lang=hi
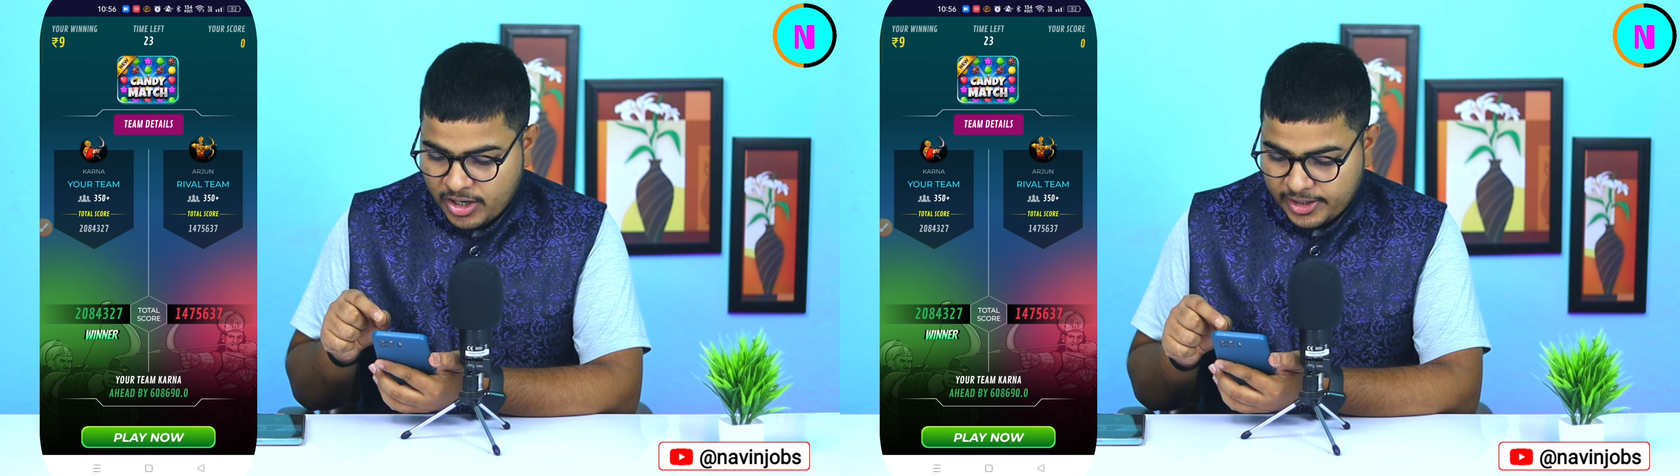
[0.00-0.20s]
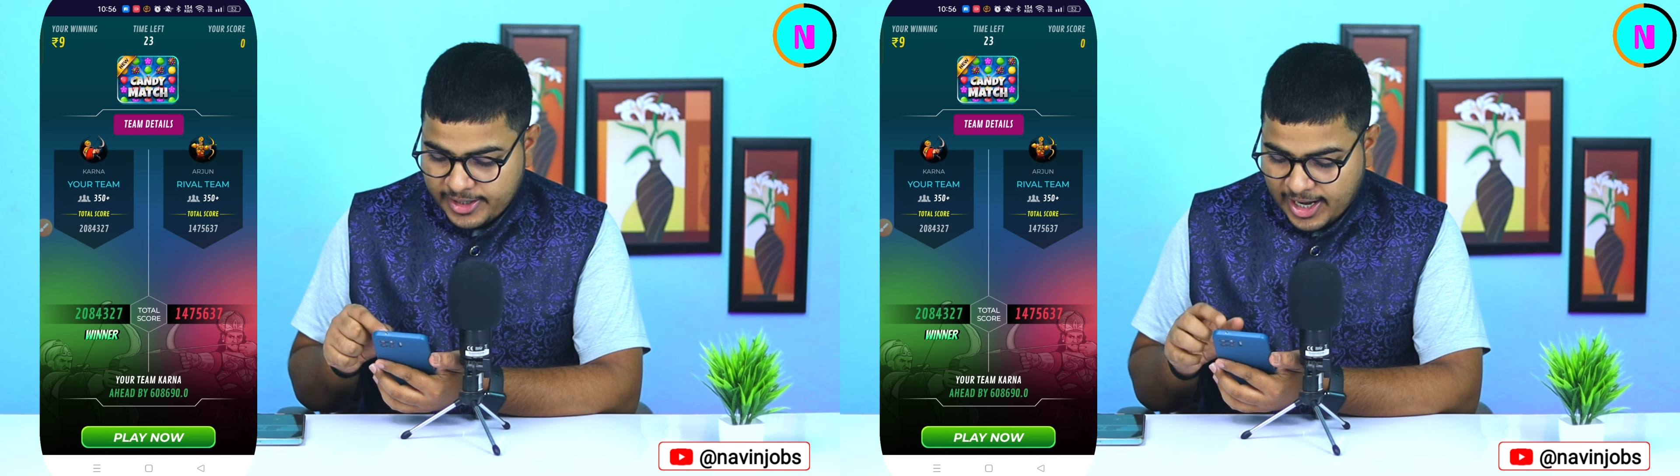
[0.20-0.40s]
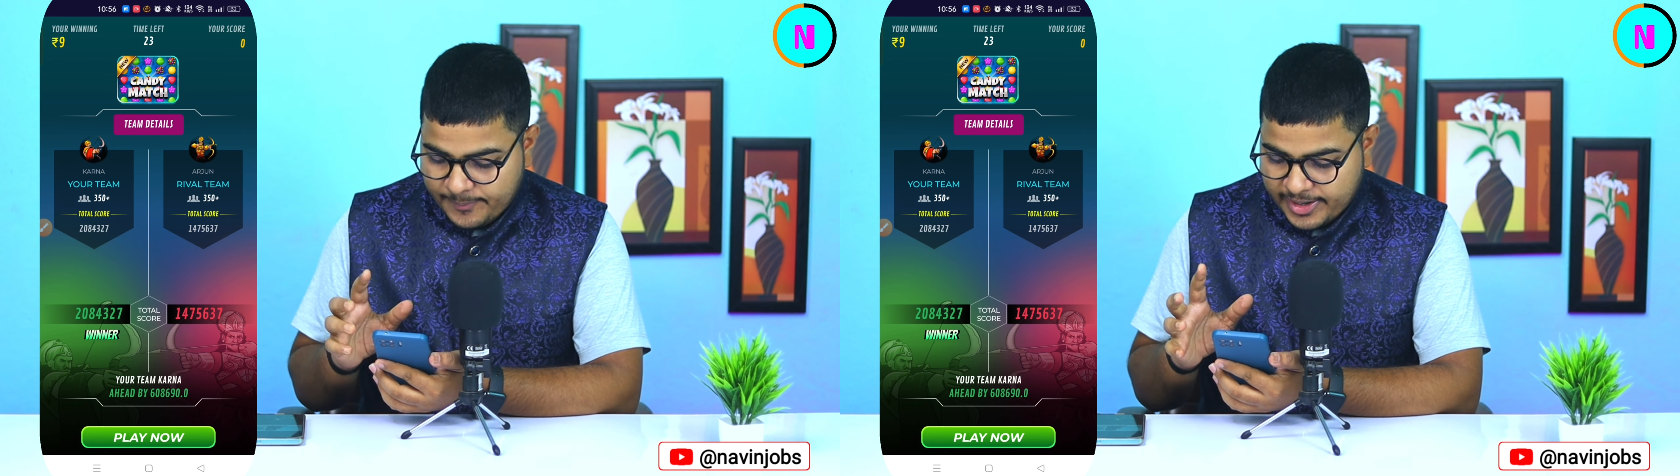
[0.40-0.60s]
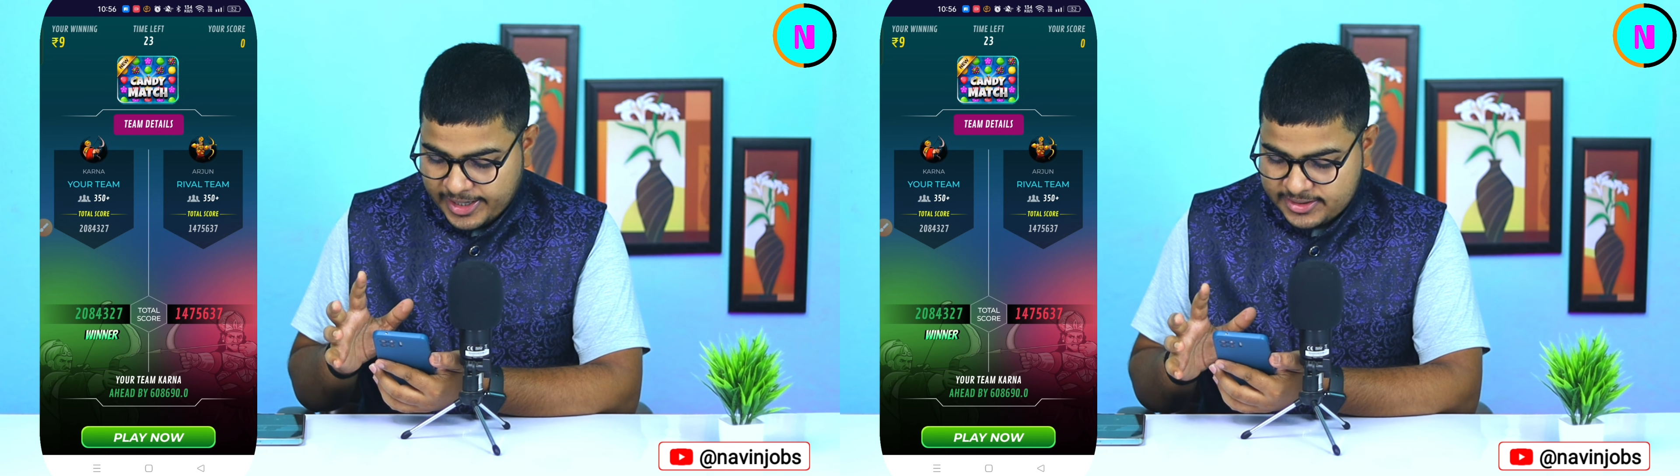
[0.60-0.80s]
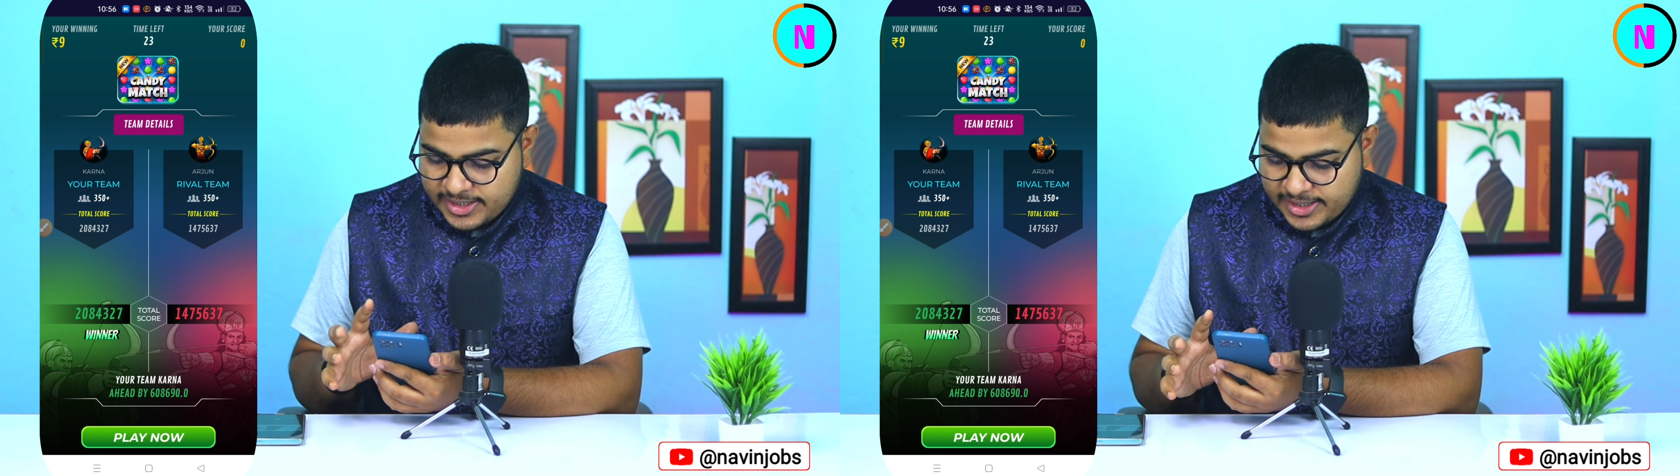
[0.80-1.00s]
और यहाँ पे
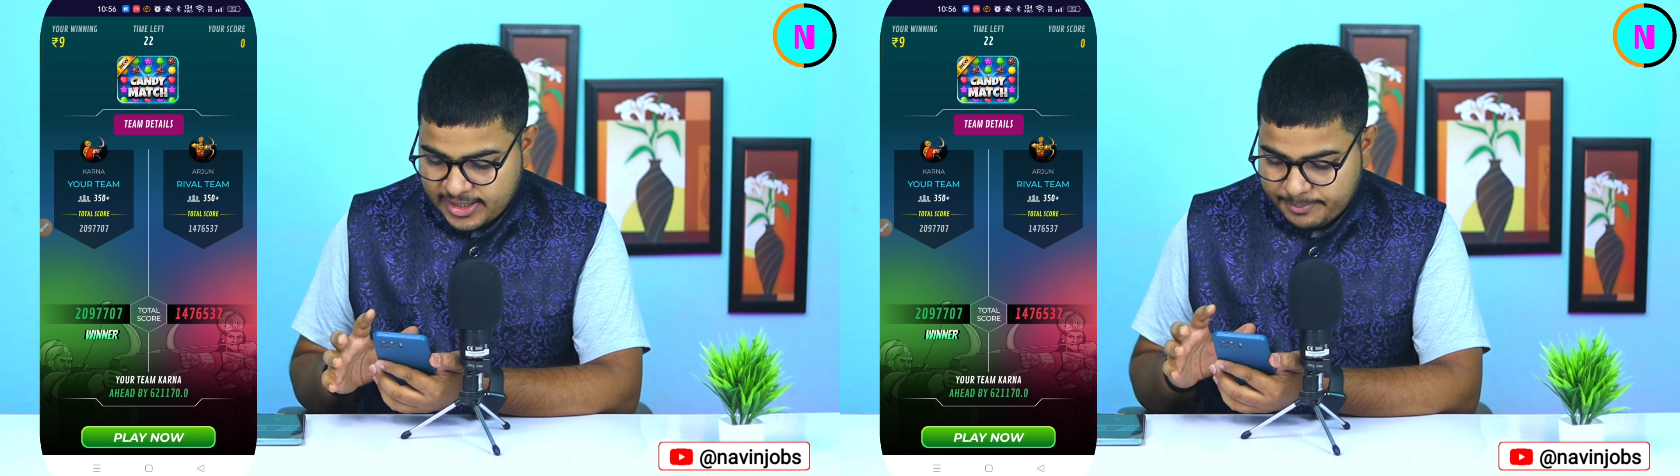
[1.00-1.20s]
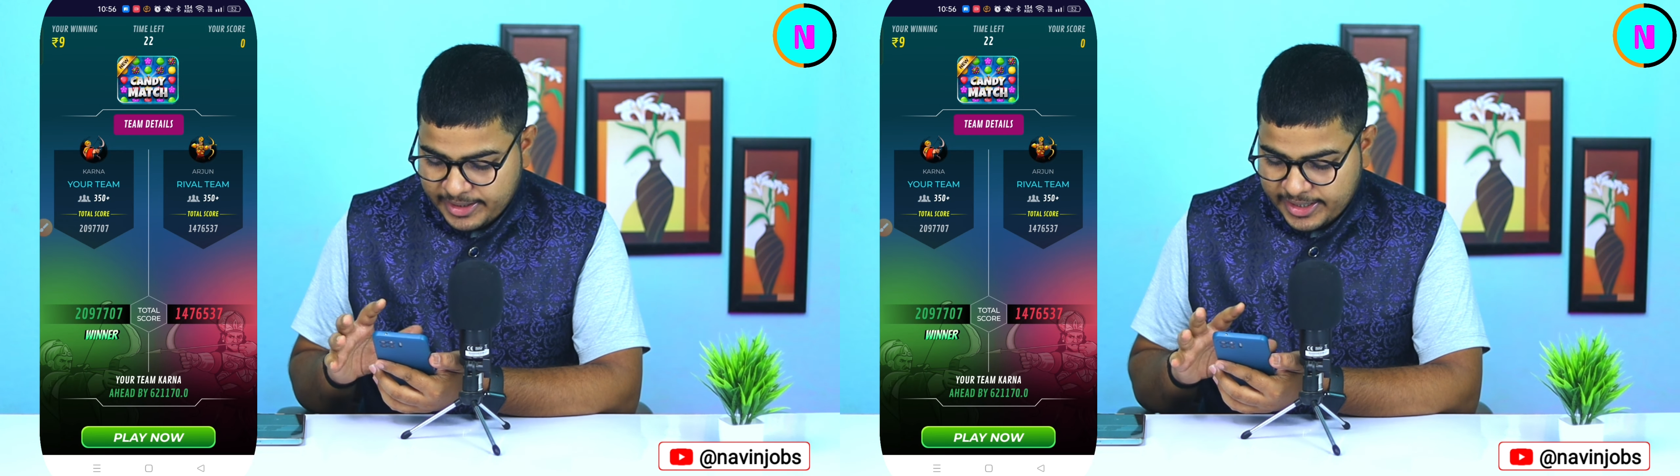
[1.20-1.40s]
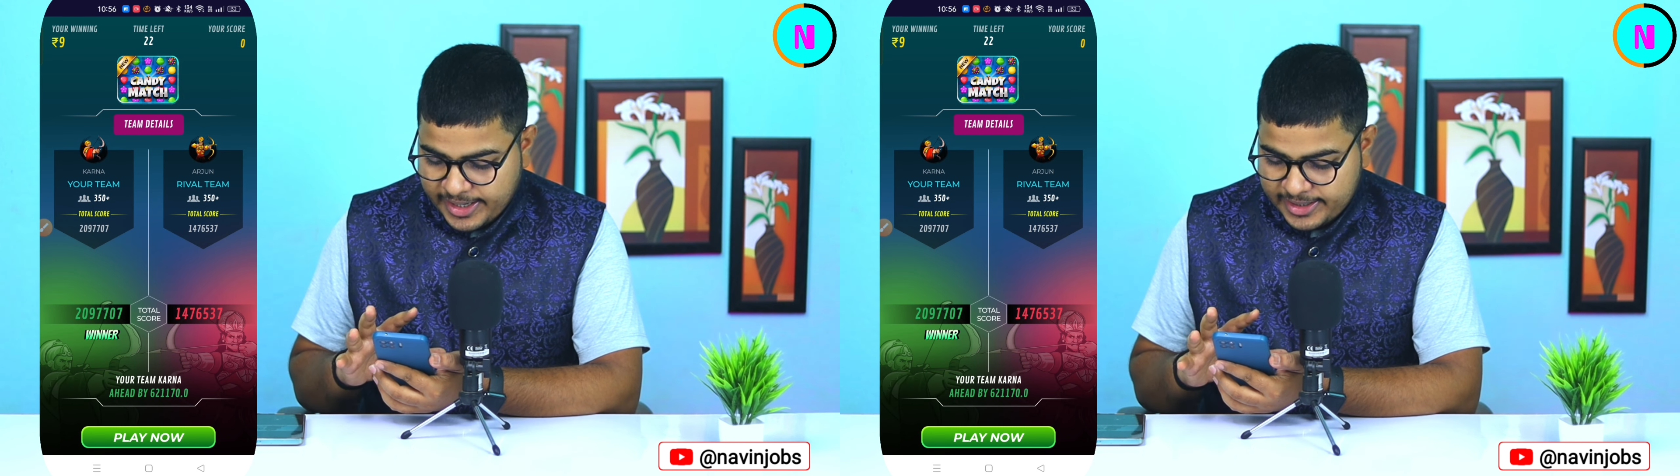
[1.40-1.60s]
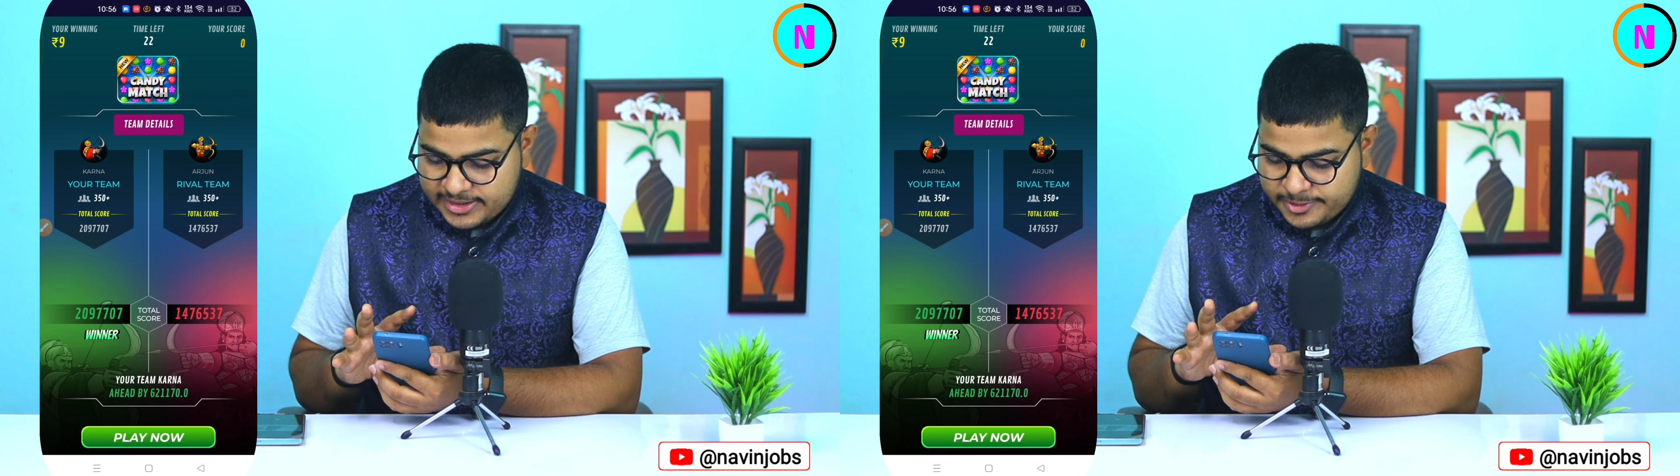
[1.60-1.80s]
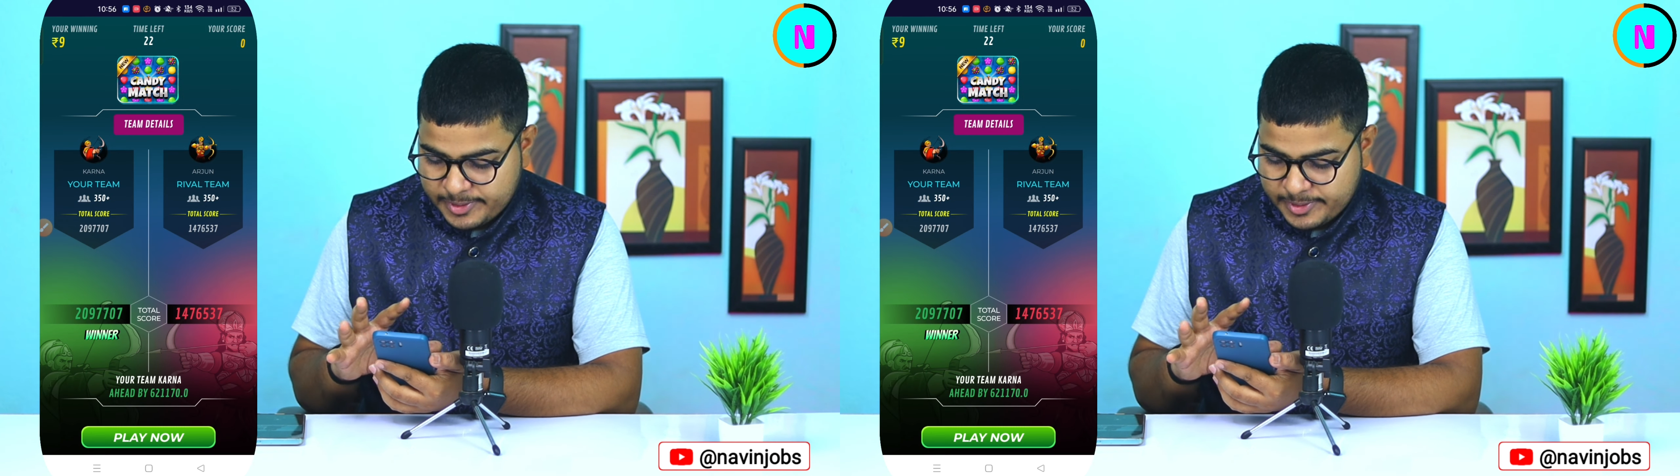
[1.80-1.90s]
गए देखिए मैंने गए